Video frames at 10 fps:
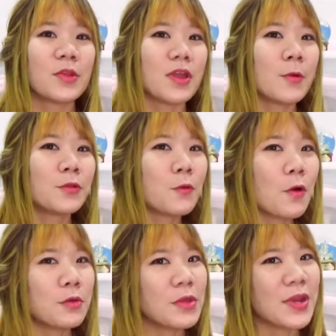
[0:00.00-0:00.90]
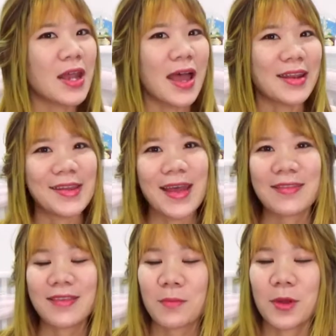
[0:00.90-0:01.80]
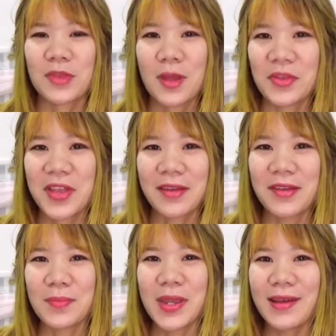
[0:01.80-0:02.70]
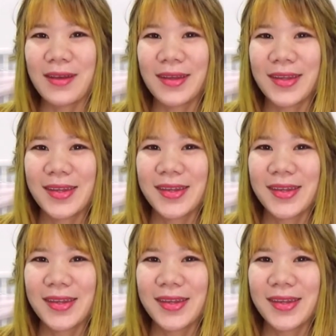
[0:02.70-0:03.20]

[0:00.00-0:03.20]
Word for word: ทราบว่าทุกคนมีปัญหาในการจำคำศัพท์ภาษาอังกฤษไหมเอ่ย